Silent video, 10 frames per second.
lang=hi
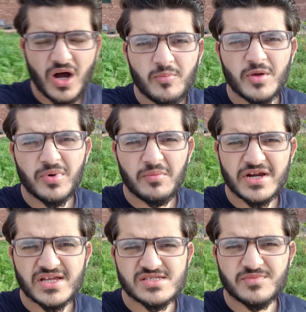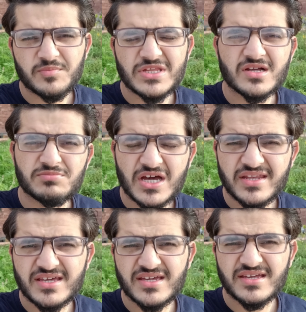वहाँ पे बाबर आजम अपनी
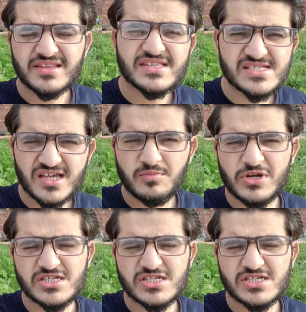कप्तानी के इतने ज़्यादा